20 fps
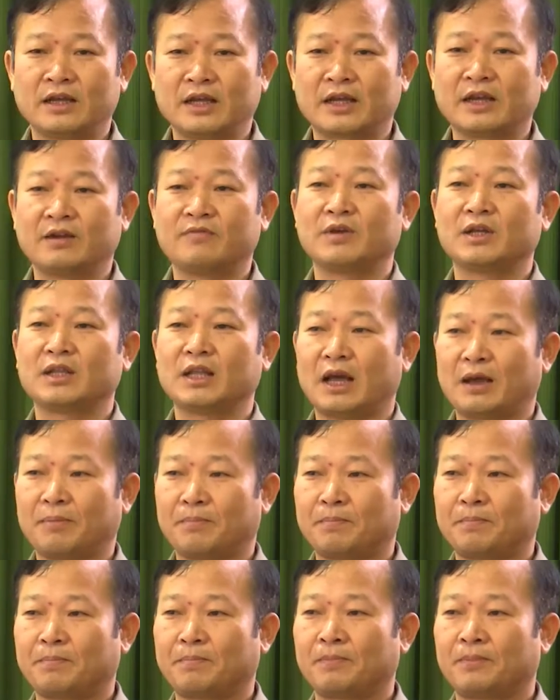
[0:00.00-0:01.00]
nhiệt và
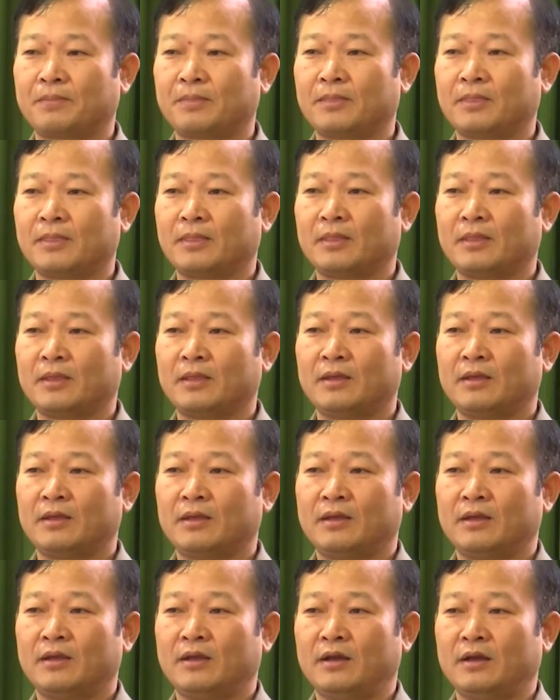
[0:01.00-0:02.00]
200 thùng nước khoáng.
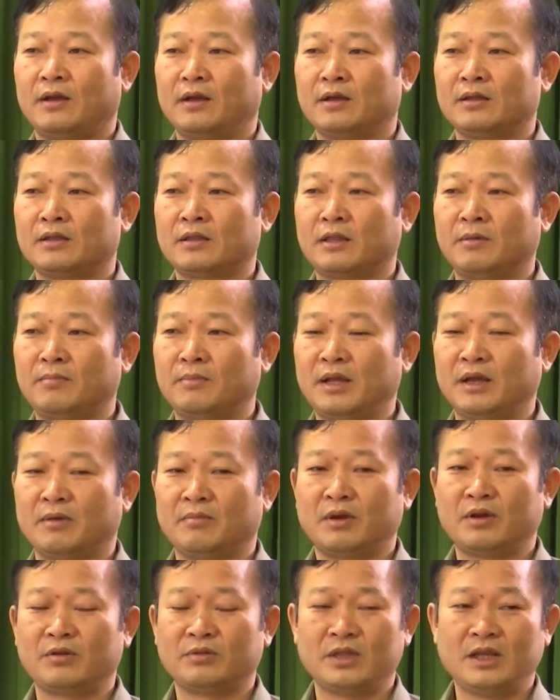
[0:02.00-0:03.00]
Với số dụng cụ
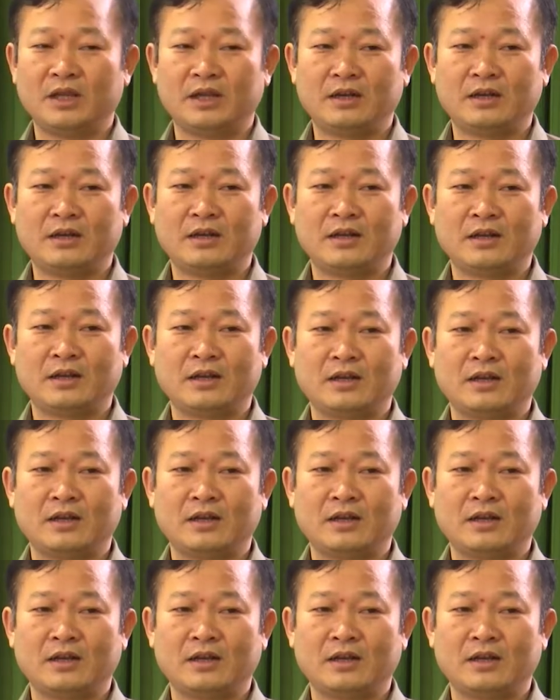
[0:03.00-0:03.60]
vật tư trên,